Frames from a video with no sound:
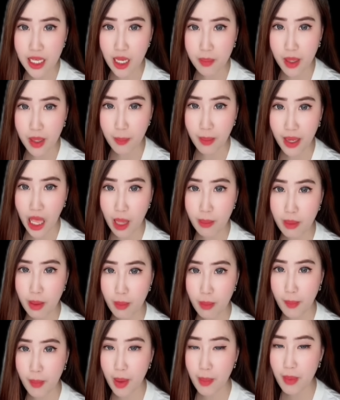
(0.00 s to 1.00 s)
berapa lama
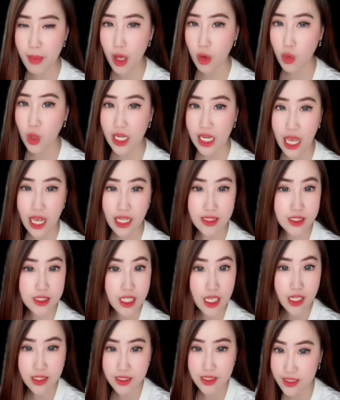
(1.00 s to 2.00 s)
mamanya melakukan
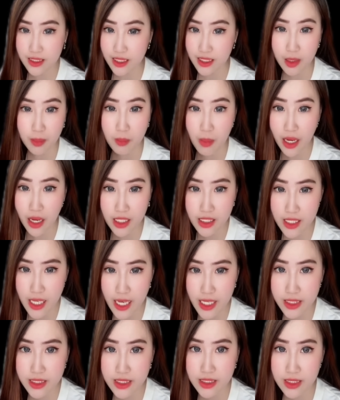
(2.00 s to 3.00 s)
aksi yang serem banget
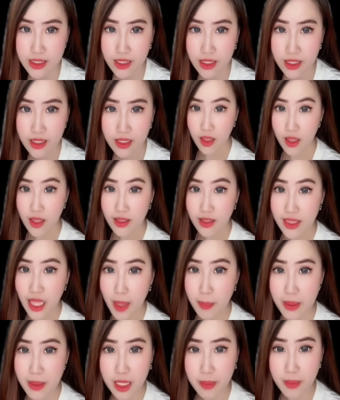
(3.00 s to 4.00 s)
guys.
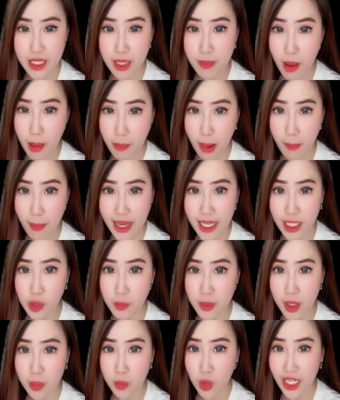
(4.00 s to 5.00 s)
Tapi tiba-tiba mamanya tuh
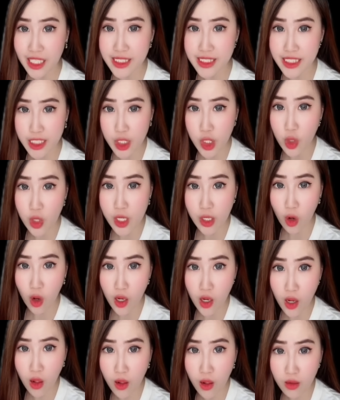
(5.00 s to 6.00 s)
menemukan Jihyo di
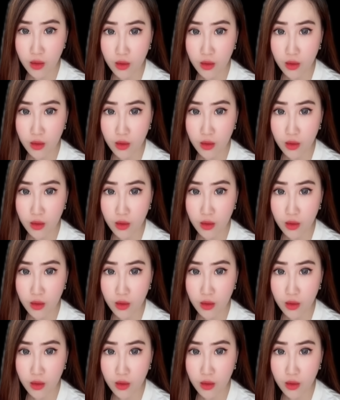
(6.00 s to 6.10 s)
kolong.